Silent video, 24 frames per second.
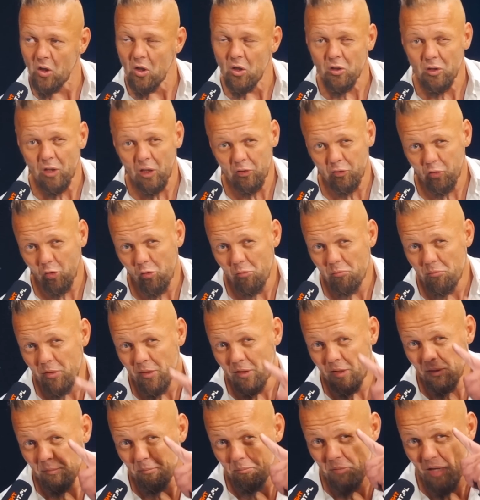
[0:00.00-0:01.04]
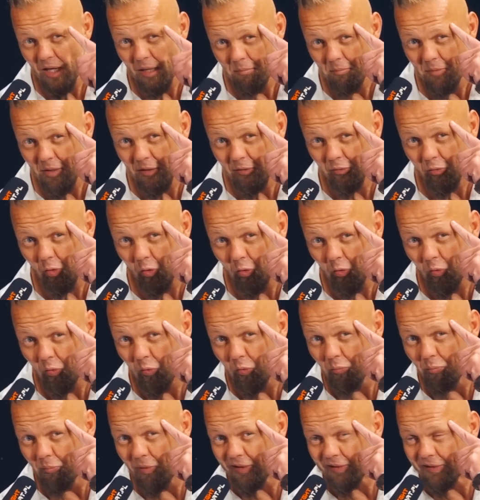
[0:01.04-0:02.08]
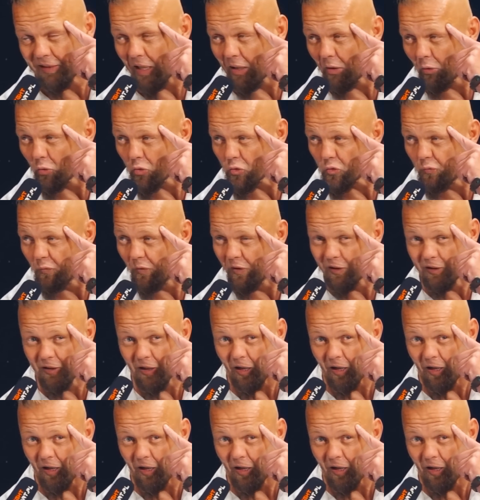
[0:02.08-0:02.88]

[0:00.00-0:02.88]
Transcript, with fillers: Dlatego my miejmy tą mentalność wilka,